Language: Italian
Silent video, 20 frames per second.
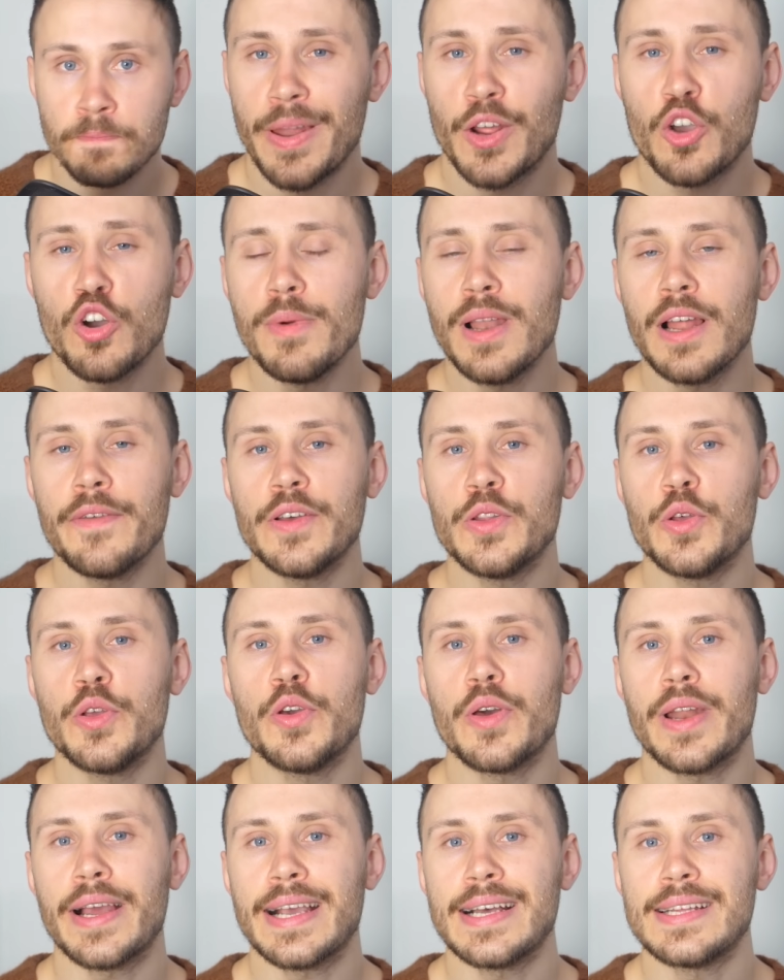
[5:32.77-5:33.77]
Per come la vedo
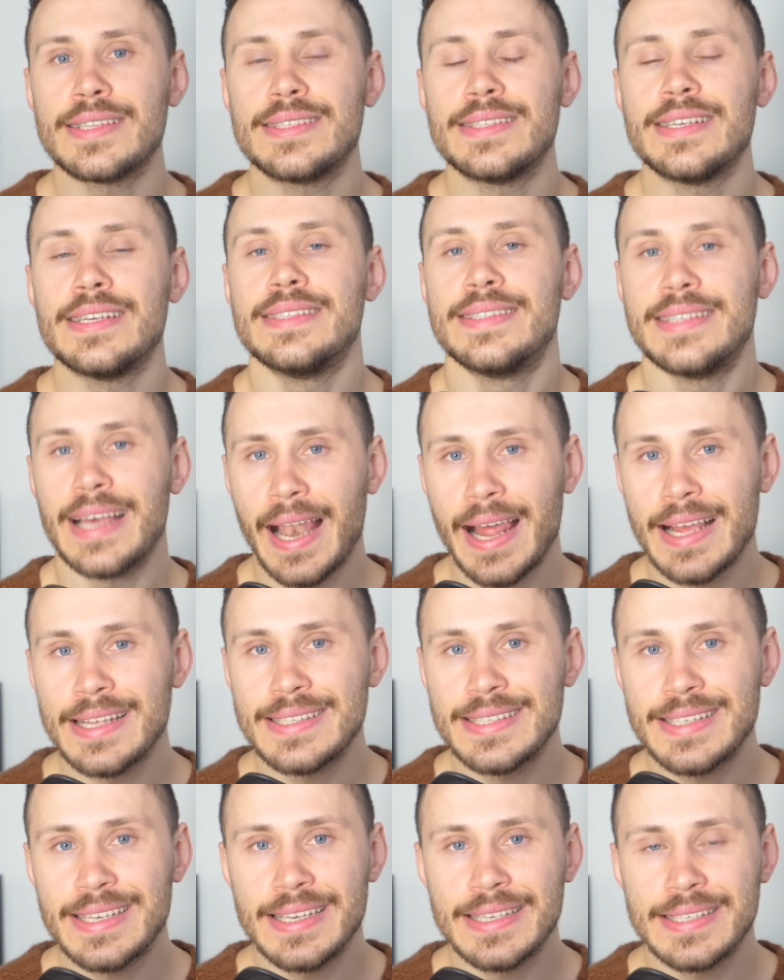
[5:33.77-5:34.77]
io ragazzi,
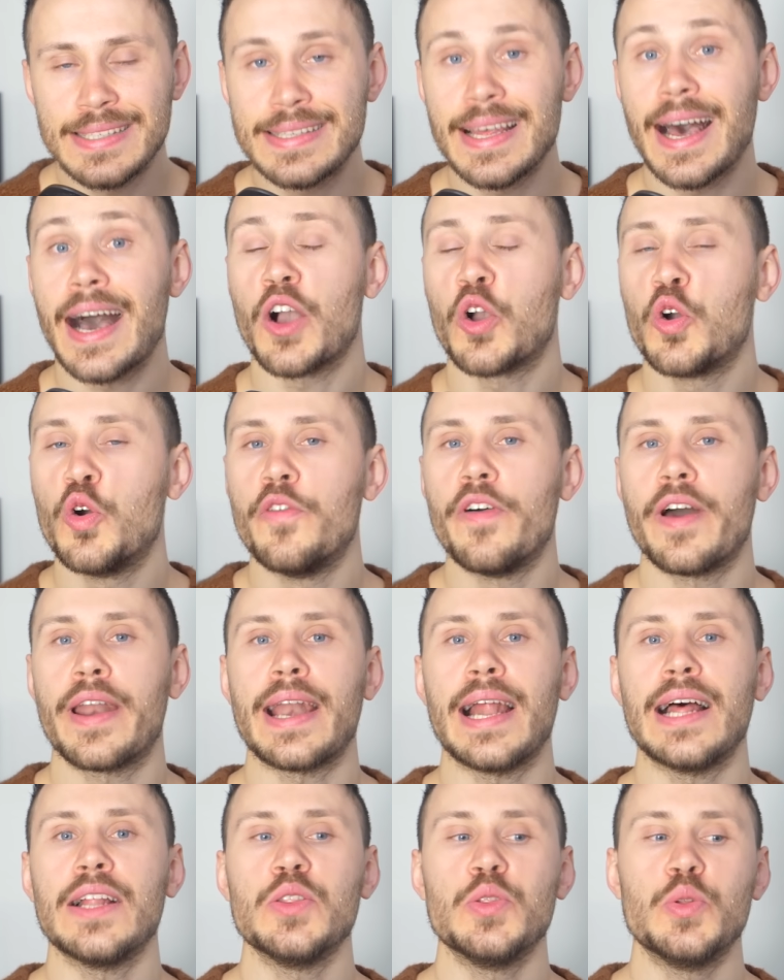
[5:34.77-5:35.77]
Zelensky sta
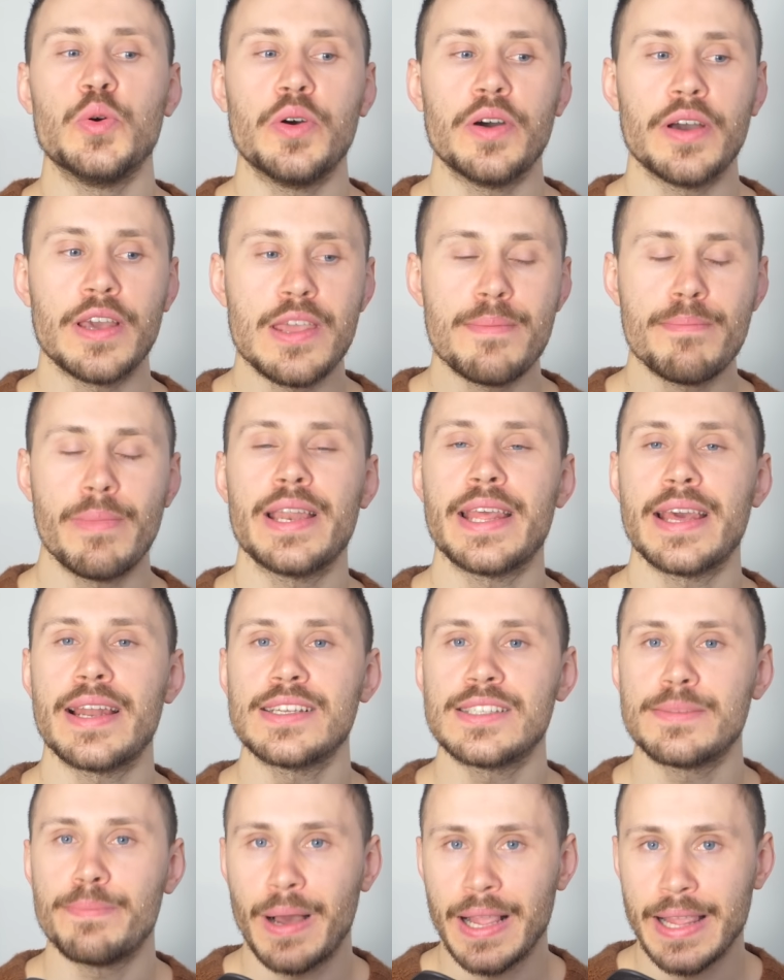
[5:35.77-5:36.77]
governando in
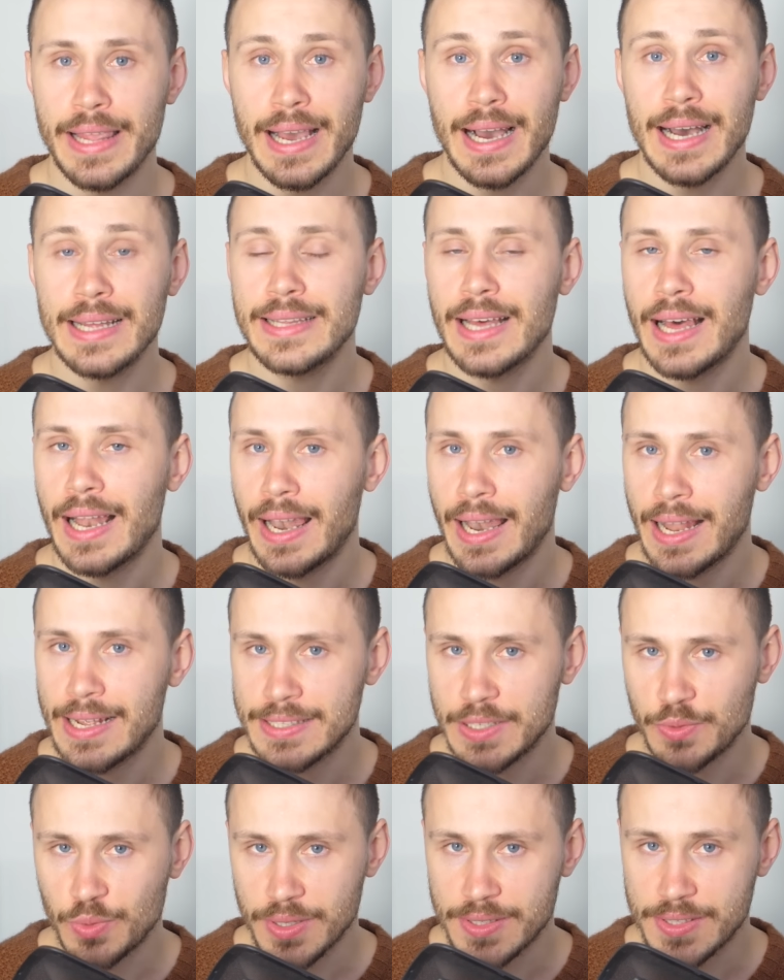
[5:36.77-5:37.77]
maniera sbagliata
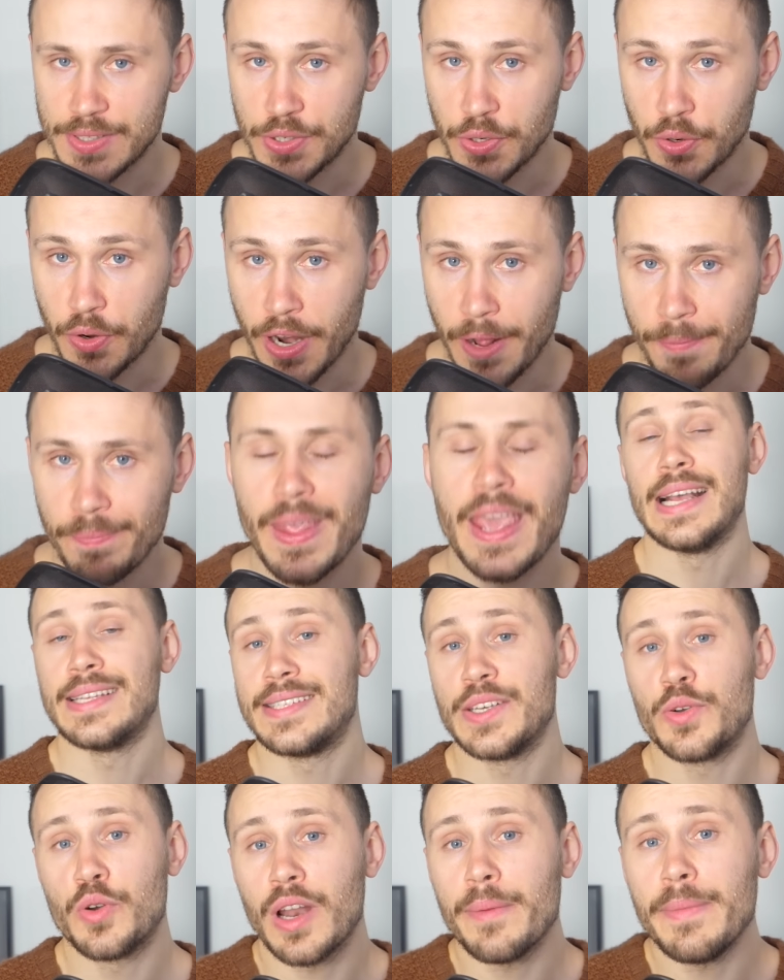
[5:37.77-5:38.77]
la situazione. È
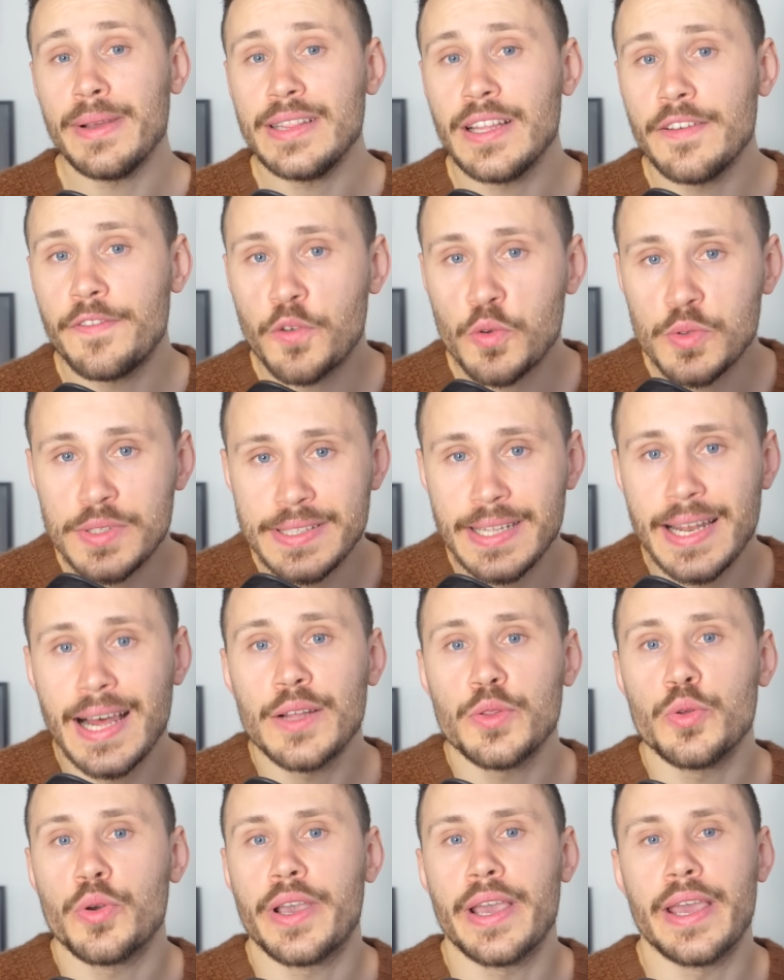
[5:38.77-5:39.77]
sicuramente
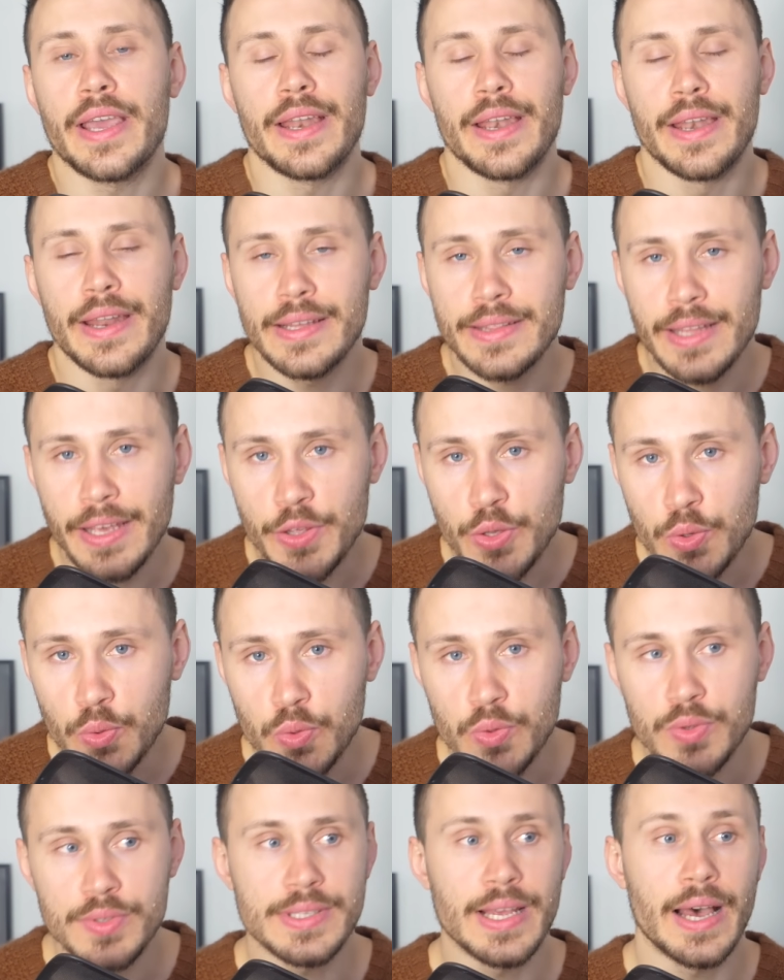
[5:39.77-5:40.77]
frustrato che né dagli
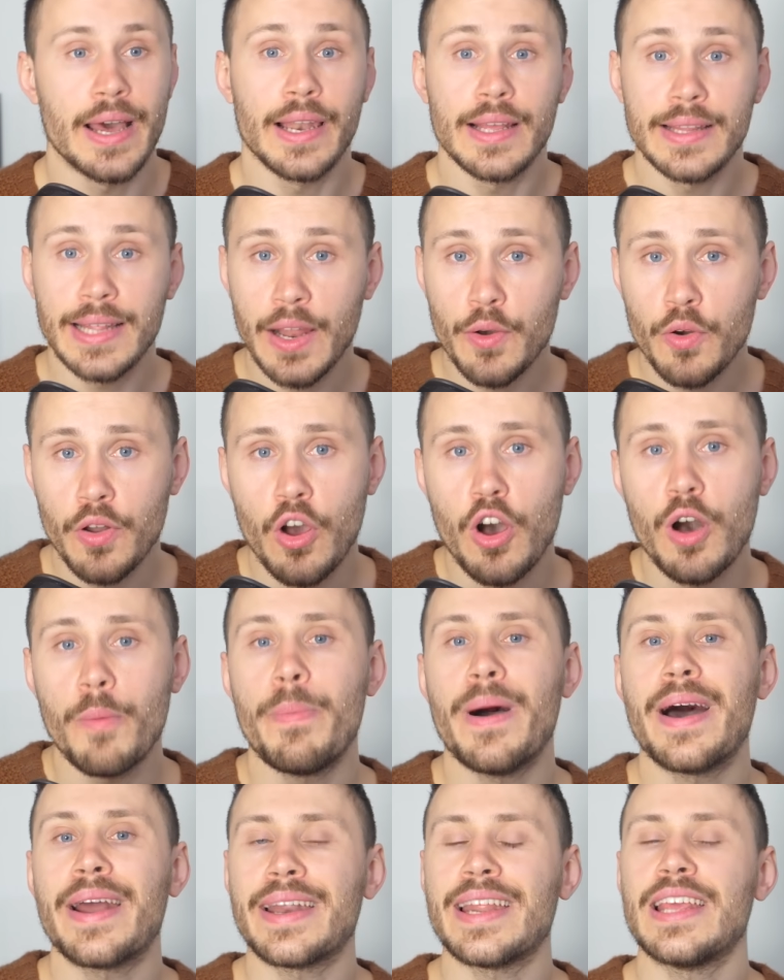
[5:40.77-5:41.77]
USA né
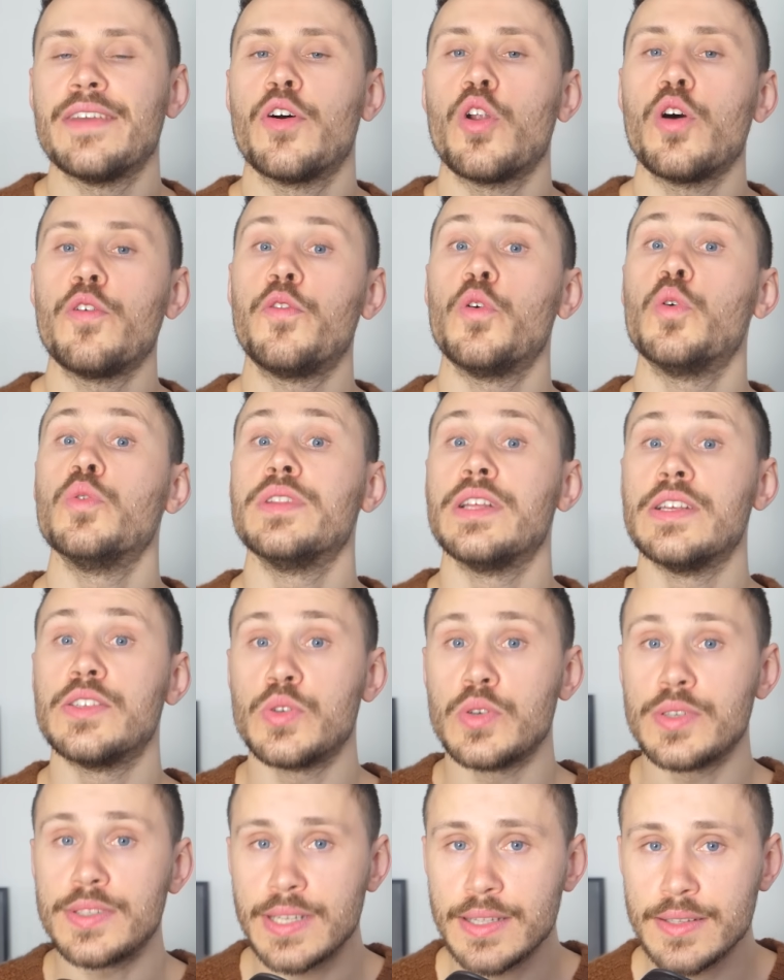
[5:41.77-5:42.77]
dall'Europa arrivano fondi
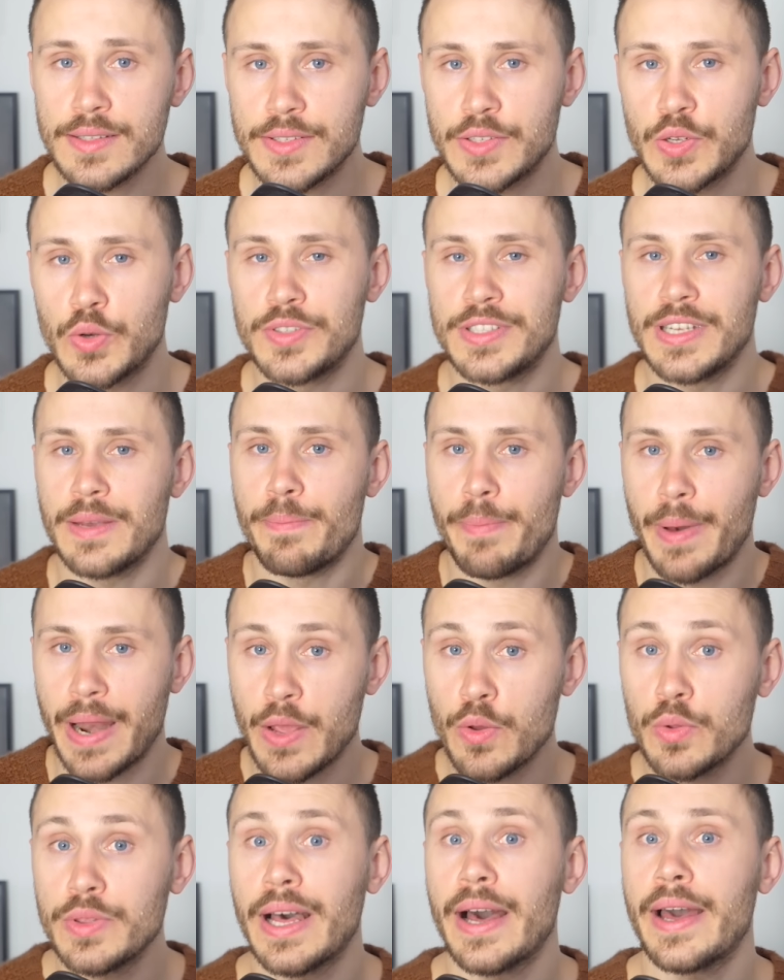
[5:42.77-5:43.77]
sostanziosi per
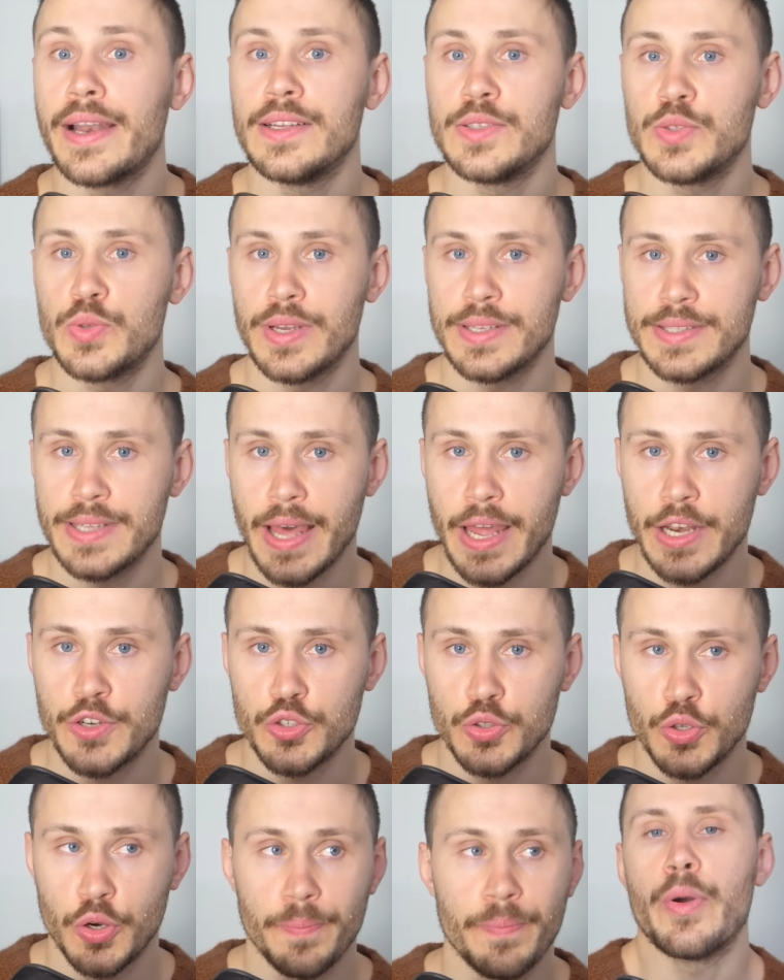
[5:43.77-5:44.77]
aiutare il suo
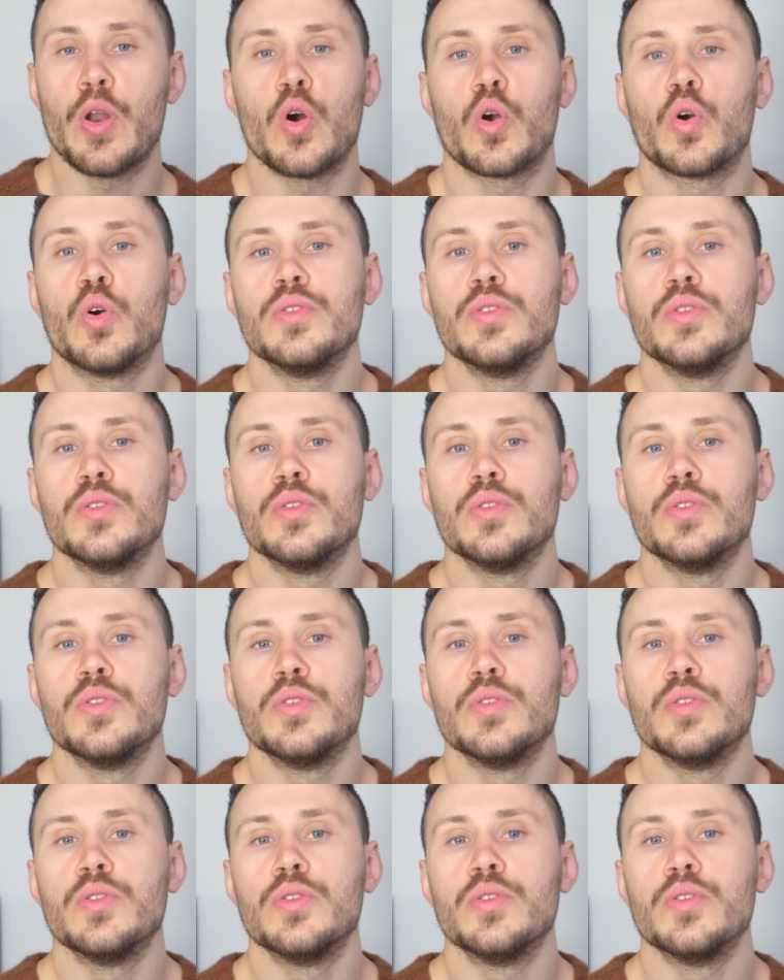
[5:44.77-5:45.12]
esercito, però